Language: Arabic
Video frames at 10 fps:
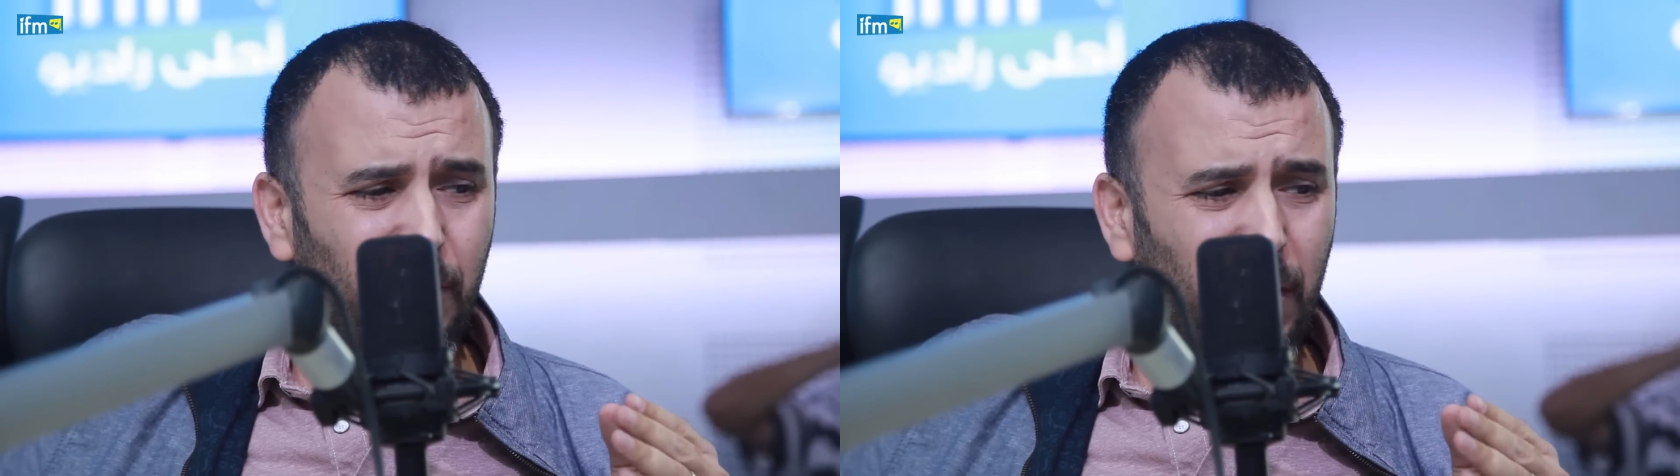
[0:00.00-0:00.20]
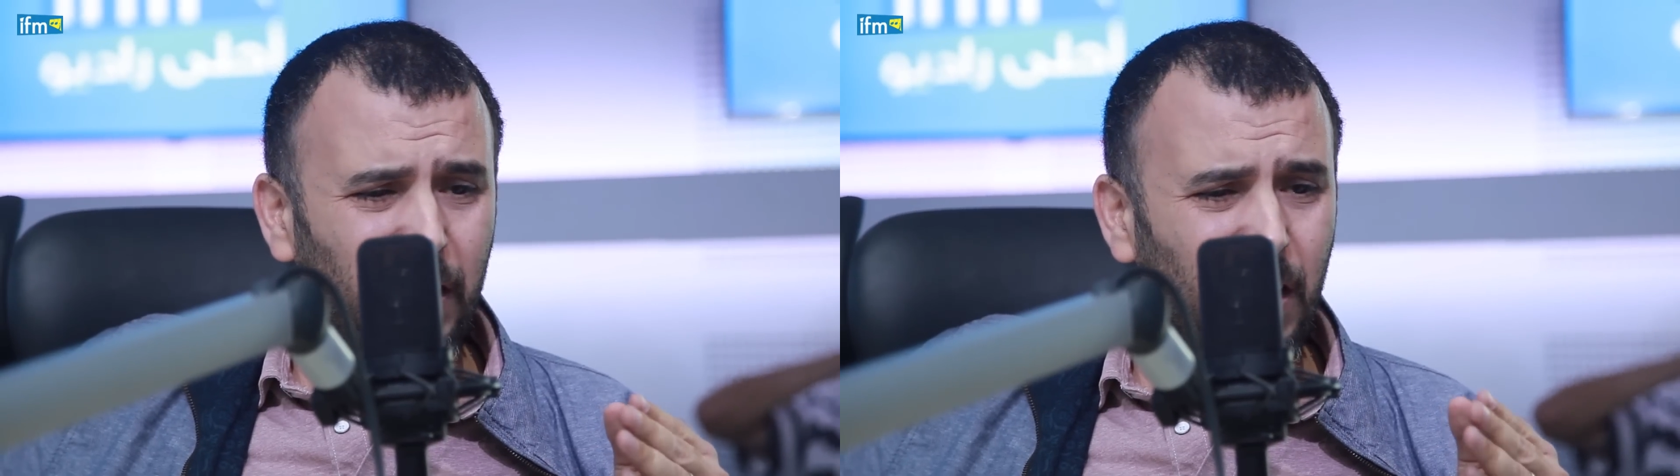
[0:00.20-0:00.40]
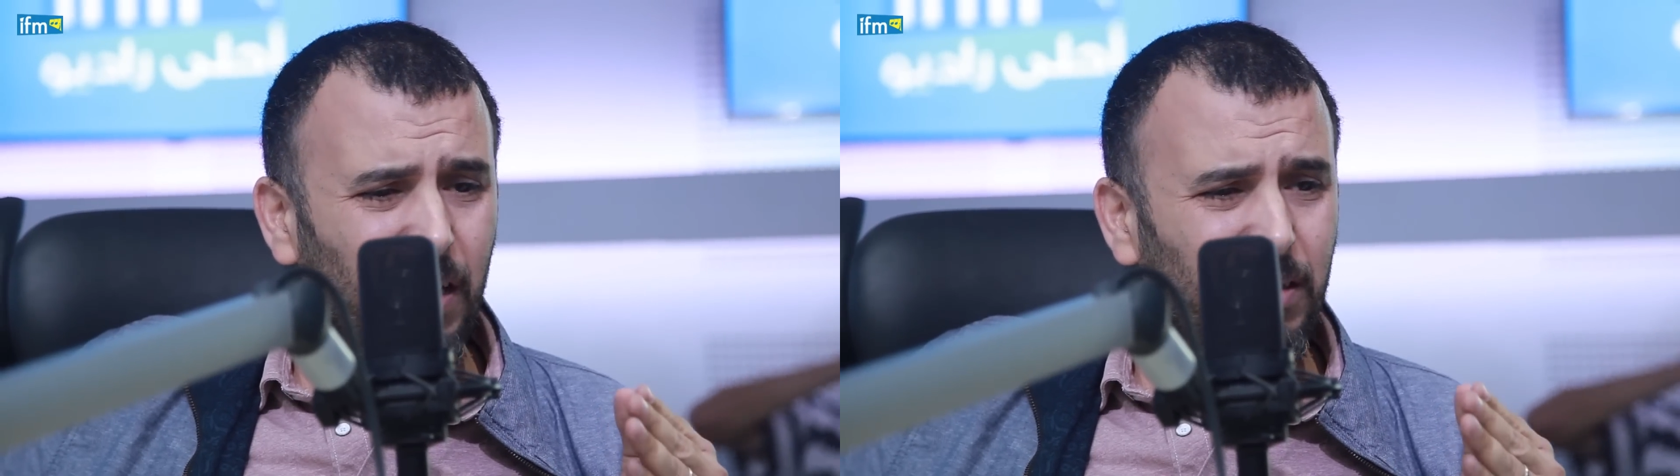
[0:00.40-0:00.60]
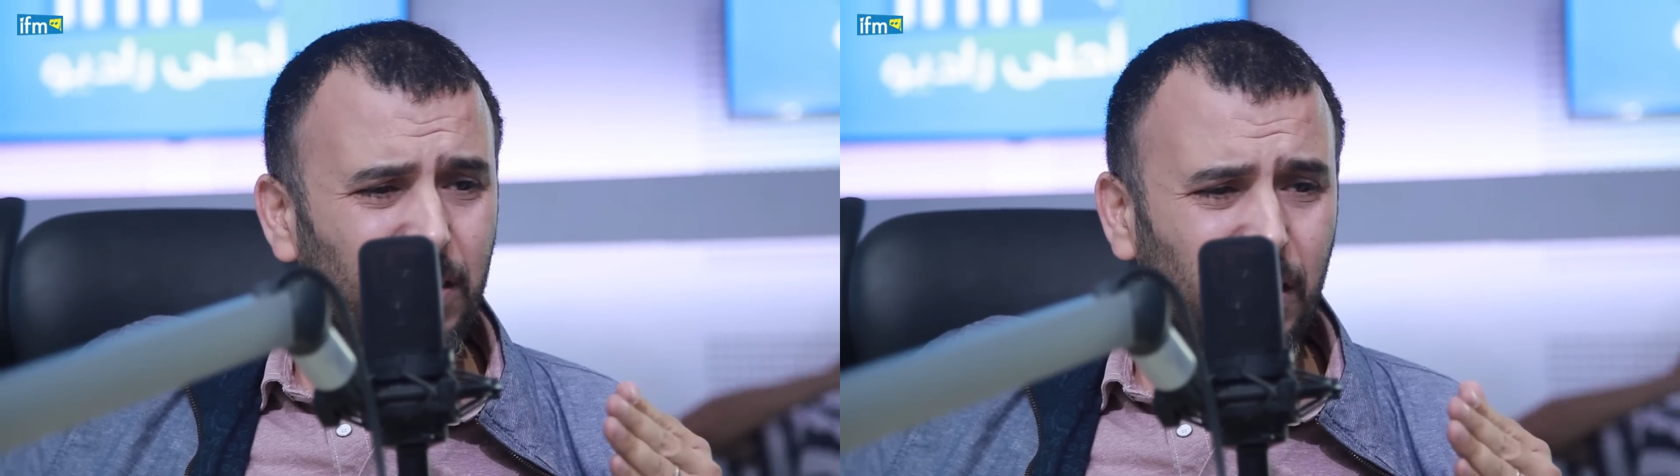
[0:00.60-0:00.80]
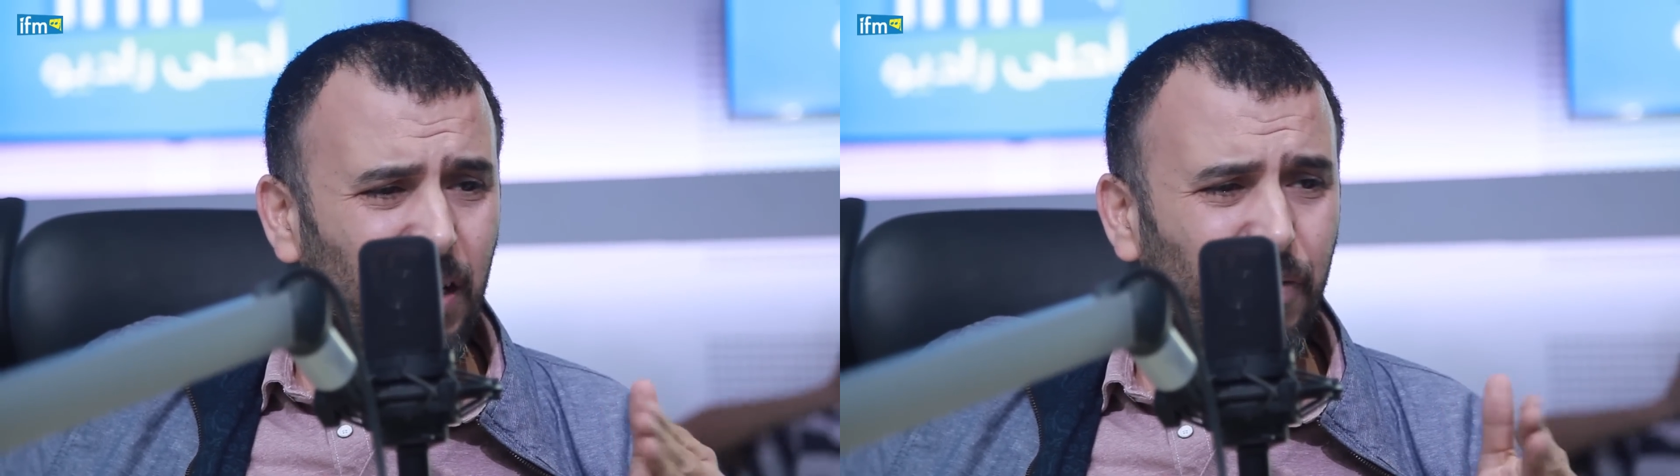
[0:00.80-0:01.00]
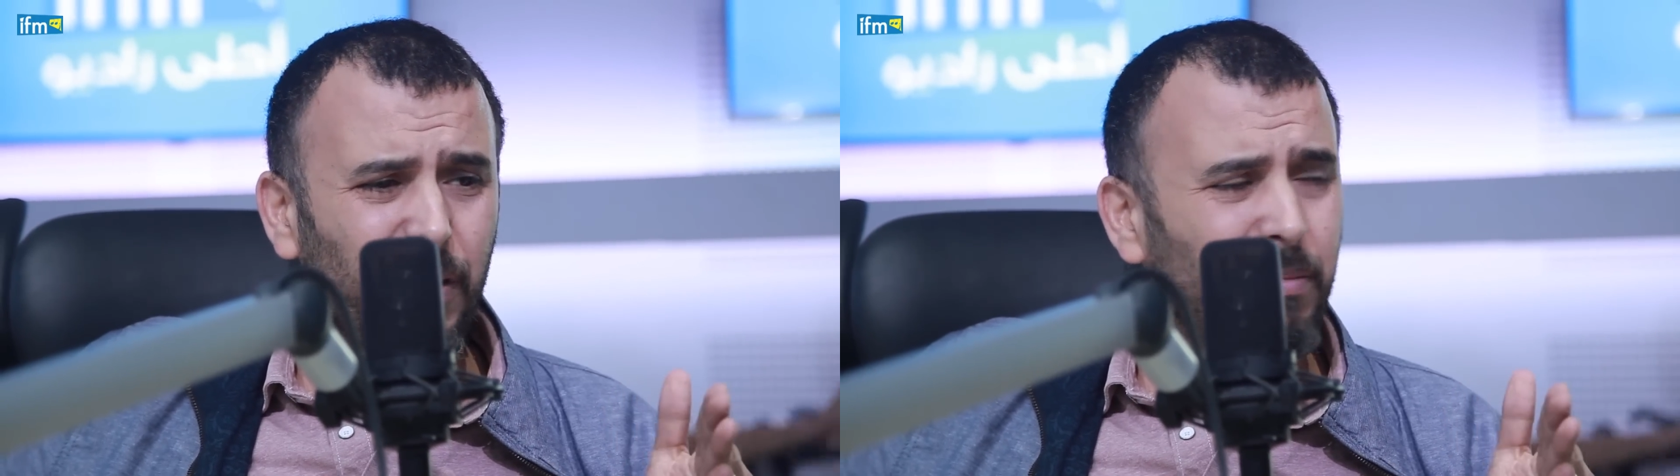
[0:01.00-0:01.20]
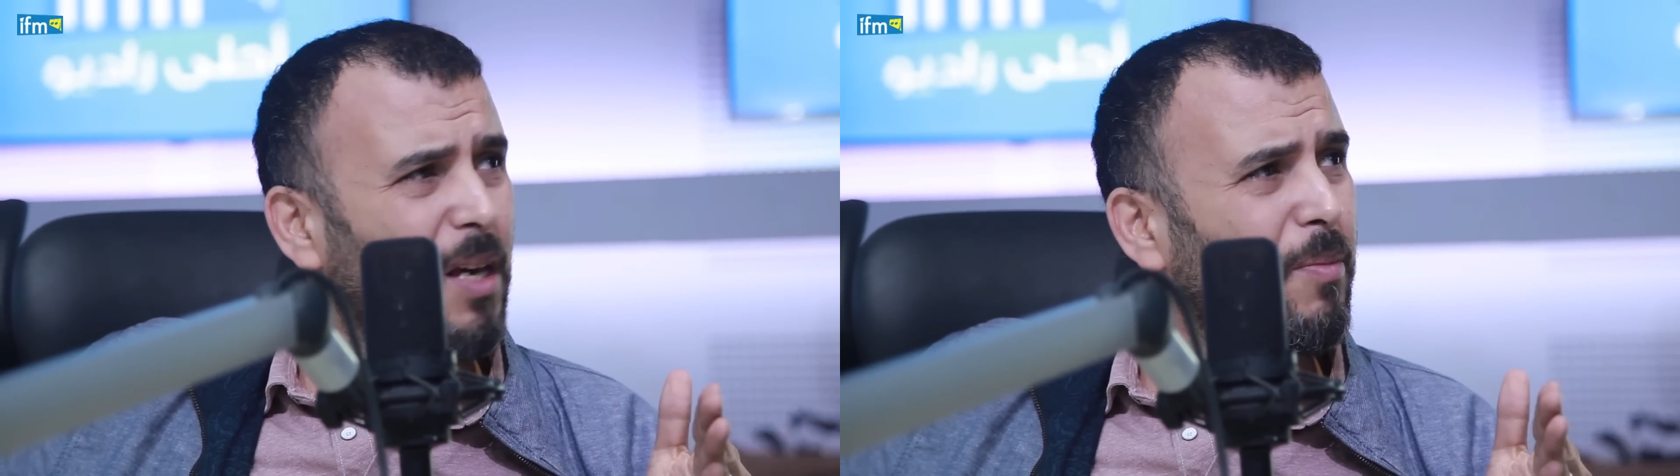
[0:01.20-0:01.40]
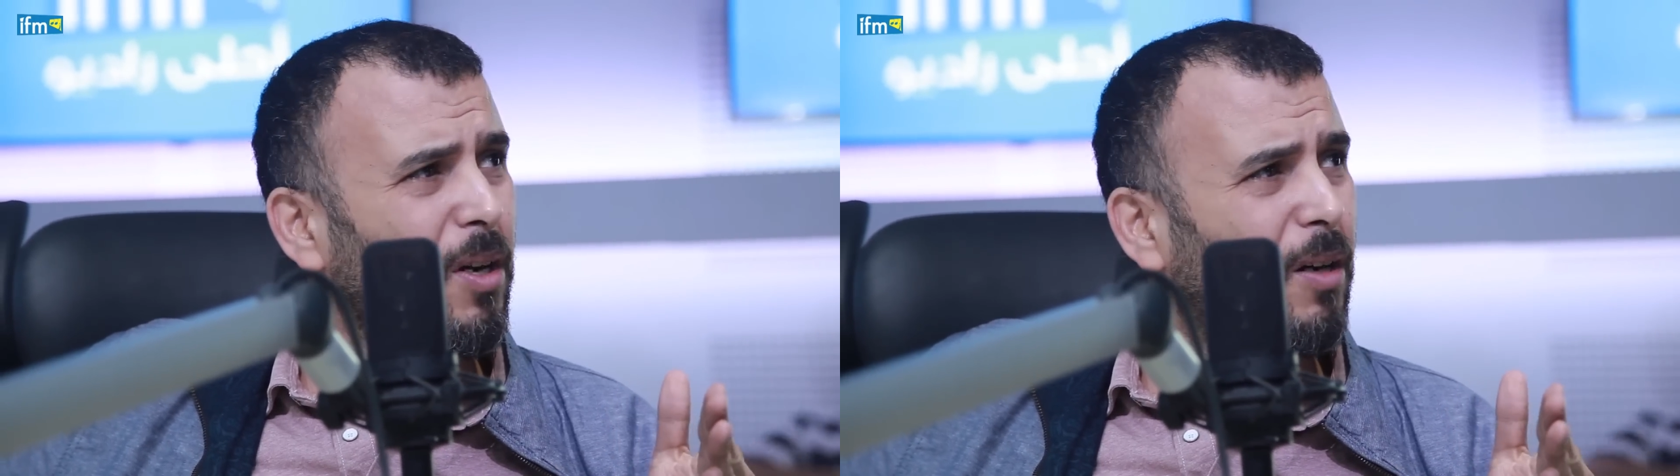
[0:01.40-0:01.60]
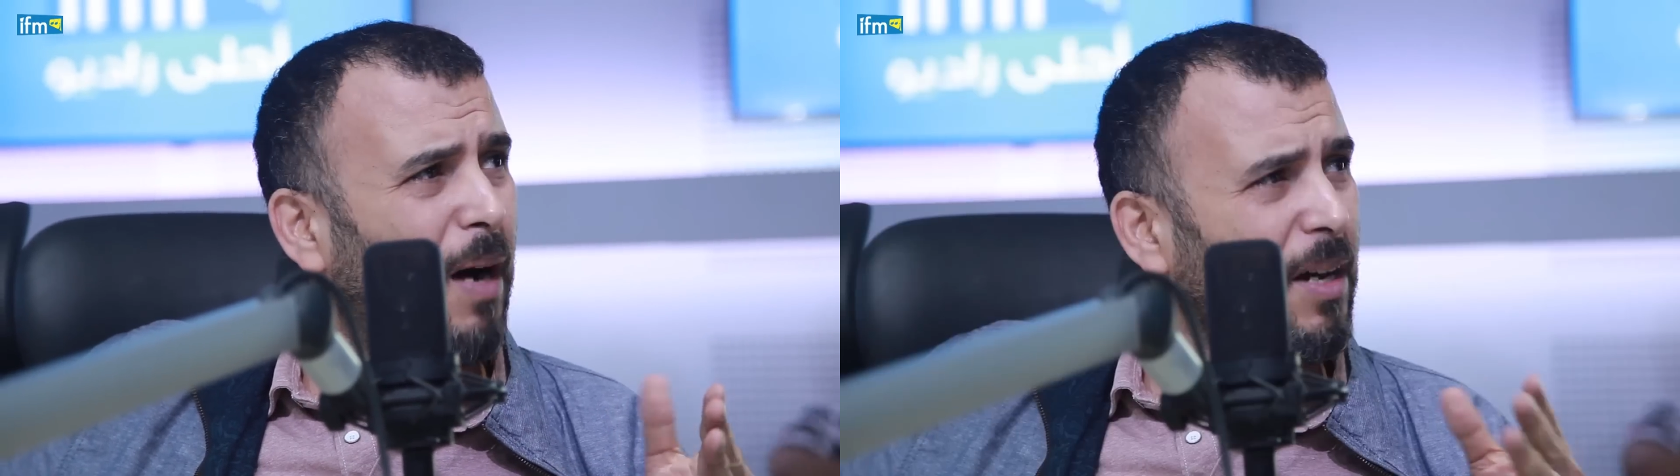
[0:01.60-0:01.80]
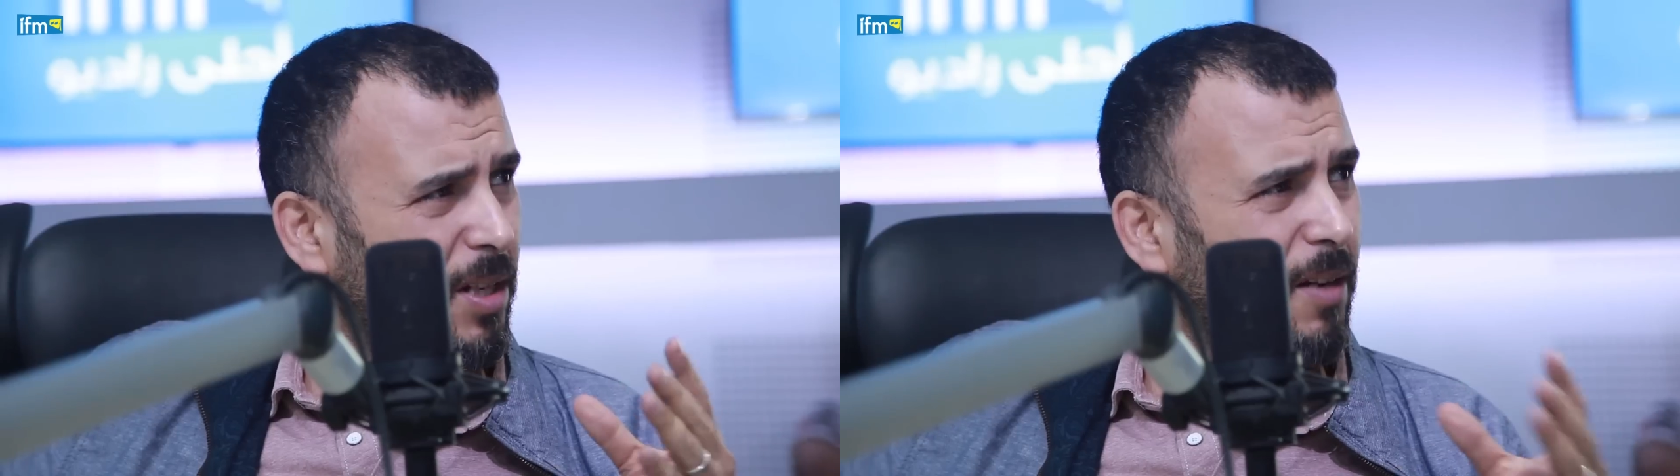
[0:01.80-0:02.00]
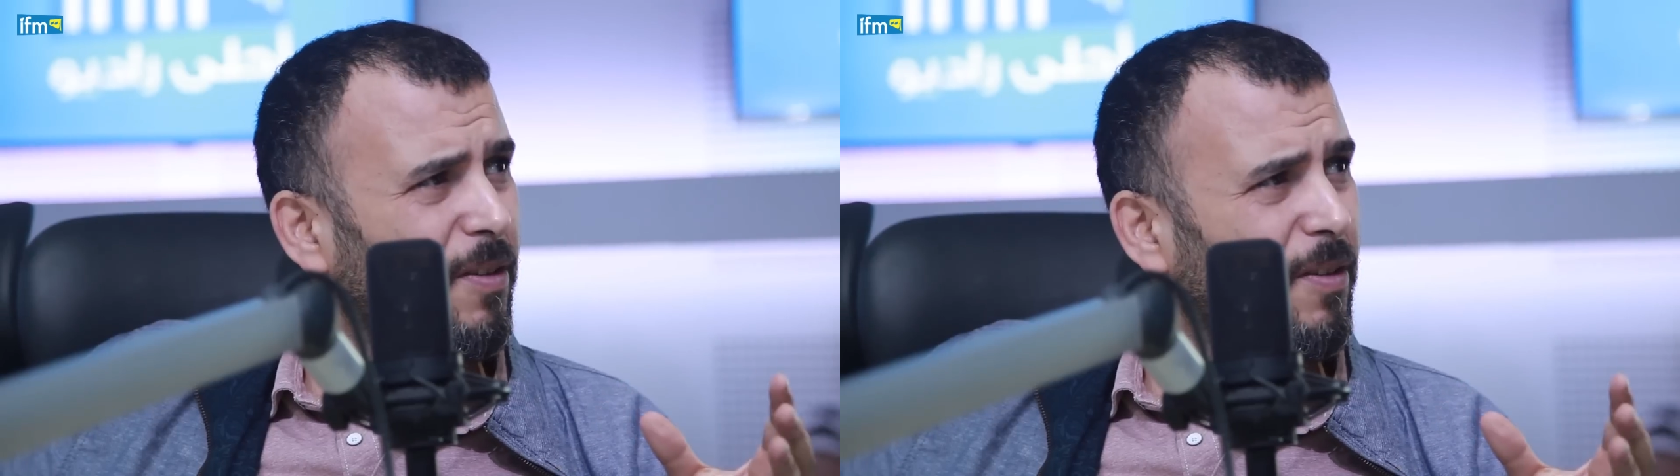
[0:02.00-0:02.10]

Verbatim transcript: معناها 90% منهم 10%